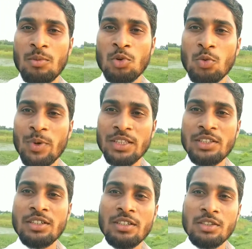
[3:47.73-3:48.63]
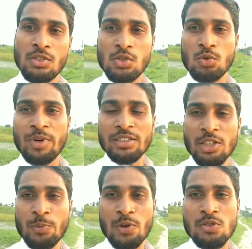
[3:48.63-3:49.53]
मुख्यमंत्री नीतीश कुमार
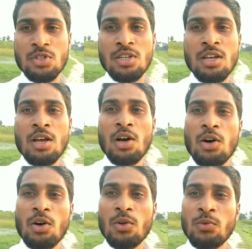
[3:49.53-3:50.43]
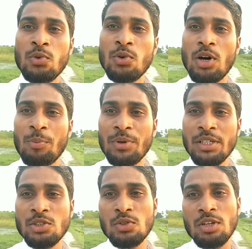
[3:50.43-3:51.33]
तक पहुँचे और वो
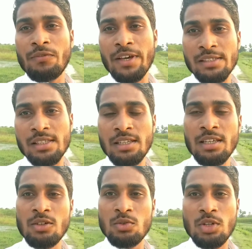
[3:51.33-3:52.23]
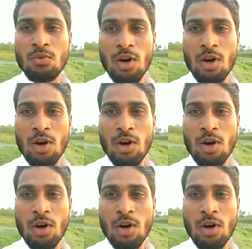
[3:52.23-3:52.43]
अपने जो ये फैसले हैं उन्हें